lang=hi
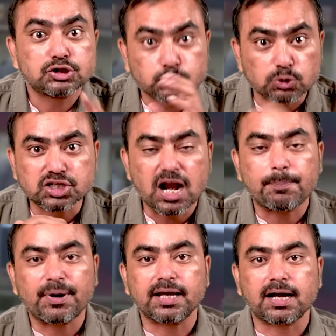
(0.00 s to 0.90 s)
सोचना
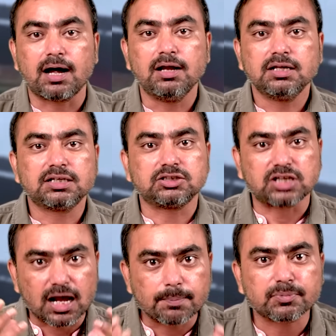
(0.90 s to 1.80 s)
पड़ेगा कि
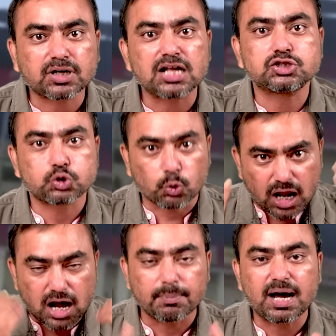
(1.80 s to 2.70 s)
धर्म का
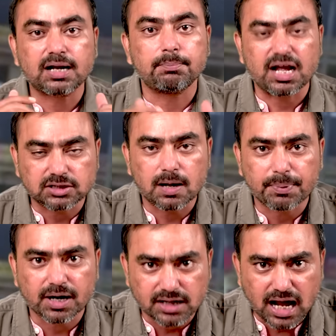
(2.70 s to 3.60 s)
चोला हमारे माथे
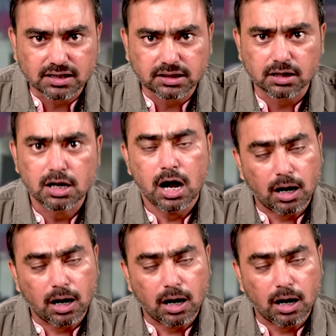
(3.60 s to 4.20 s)
पर डालकर